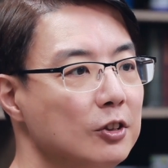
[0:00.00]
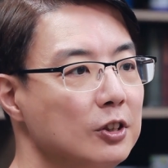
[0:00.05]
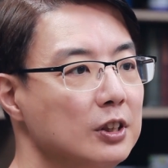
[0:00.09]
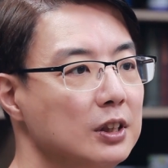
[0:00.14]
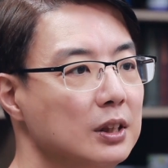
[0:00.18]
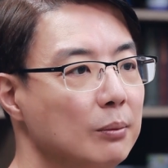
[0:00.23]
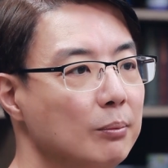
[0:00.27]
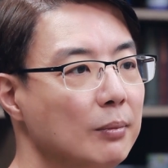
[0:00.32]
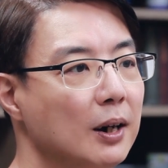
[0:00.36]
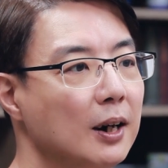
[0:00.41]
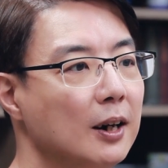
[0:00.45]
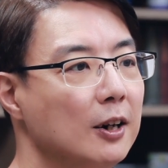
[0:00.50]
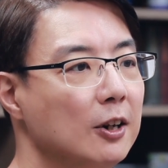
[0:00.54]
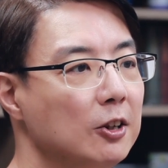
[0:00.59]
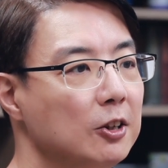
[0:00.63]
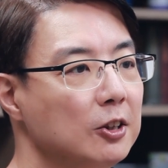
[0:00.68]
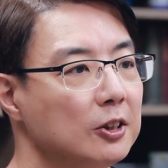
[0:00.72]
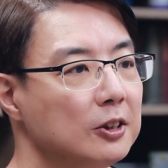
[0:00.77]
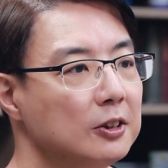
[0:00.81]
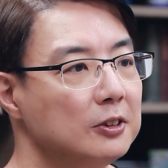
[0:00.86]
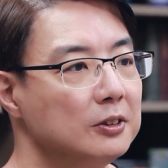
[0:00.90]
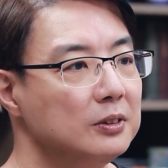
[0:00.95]
那么，
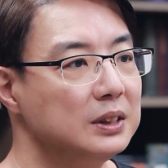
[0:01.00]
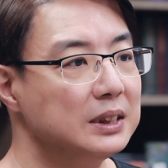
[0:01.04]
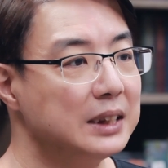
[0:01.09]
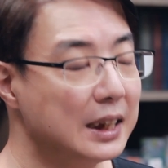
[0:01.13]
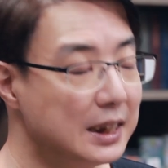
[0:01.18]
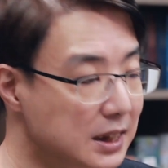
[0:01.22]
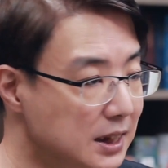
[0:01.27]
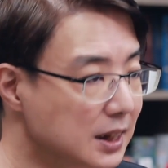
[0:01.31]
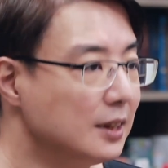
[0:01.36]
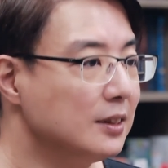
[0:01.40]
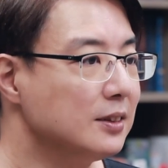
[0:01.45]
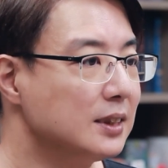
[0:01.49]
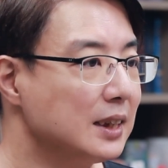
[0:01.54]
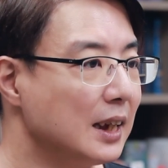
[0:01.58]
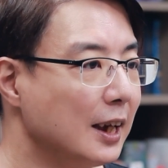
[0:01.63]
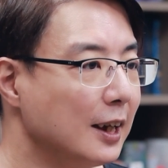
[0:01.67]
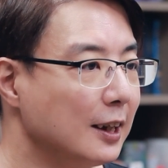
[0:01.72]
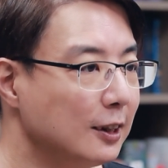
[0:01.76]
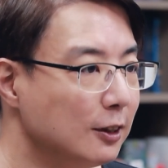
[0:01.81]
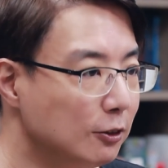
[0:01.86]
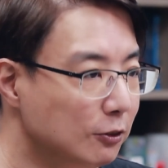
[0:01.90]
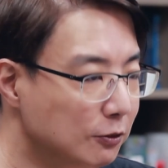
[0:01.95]
在现
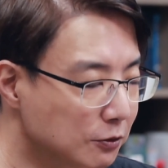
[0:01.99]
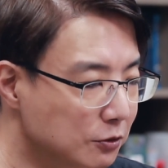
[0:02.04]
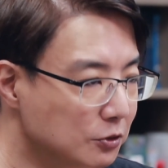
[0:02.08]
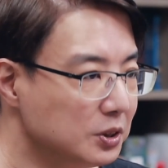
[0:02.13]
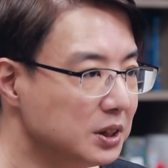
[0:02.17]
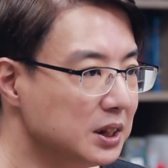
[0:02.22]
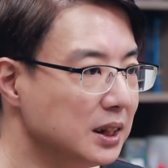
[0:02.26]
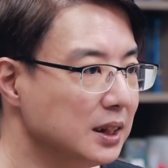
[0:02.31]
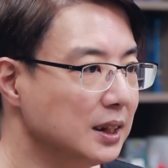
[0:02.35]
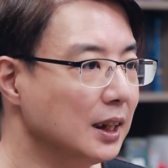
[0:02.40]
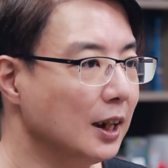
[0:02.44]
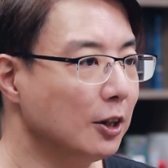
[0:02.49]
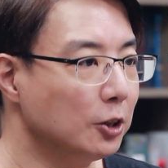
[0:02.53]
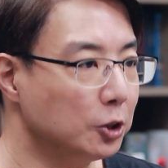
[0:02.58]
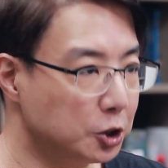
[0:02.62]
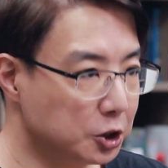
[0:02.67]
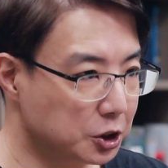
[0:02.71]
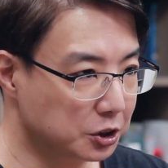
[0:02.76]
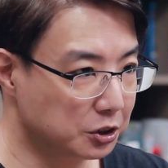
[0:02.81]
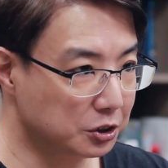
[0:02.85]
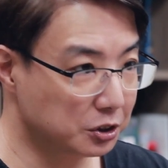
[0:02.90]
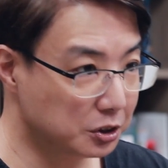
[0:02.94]
在，父亲要
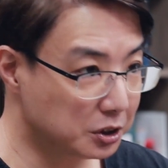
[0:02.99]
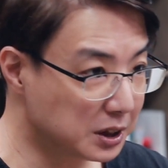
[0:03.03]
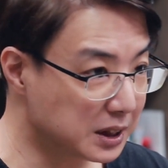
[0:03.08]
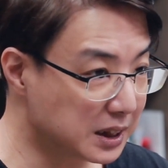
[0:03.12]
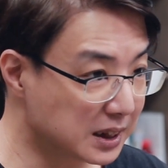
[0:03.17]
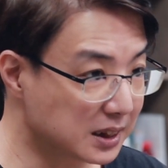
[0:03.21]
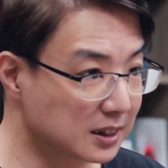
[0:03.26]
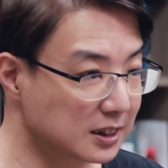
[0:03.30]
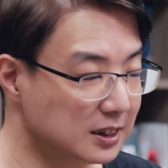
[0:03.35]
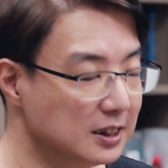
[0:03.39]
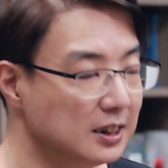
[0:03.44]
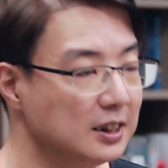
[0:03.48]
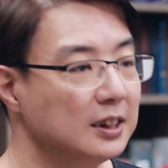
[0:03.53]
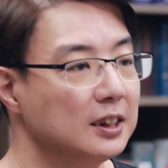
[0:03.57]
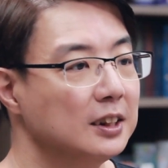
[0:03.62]
拾起，